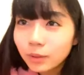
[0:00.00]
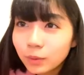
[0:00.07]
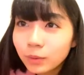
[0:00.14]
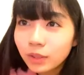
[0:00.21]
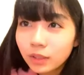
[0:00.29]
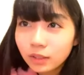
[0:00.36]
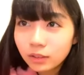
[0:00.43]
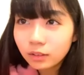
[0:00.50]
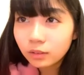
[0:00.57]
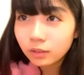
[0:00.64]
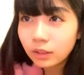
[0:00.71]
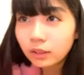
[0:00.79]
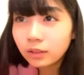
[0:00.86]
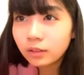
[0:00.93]
そうなんですよ
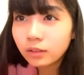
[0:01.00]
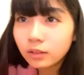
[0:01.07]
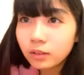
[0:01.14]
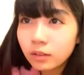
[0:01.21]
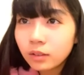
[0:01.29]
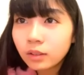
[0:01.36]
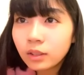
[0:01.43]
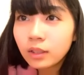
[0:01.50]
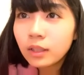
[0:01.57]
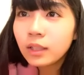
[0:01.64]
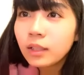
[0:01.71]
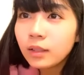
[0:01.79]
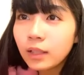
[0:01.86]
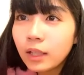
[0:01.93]
ね
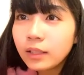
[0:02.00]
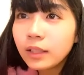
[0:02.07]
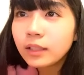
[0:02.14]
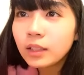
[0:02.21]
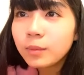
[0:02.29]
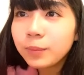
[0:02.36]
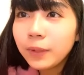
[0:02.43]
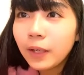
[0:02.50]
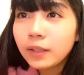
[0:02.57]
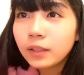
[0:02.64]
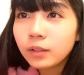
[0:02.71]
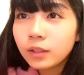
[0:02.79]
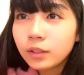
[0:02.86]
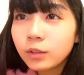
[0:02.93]
第2はジャンプから
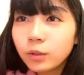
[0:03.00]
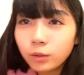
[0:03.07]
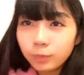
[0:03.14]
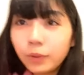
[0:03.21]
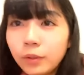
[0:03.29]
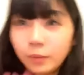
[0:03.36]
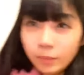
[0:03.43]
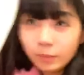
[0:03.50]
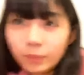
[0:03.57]
だよねそうぴょん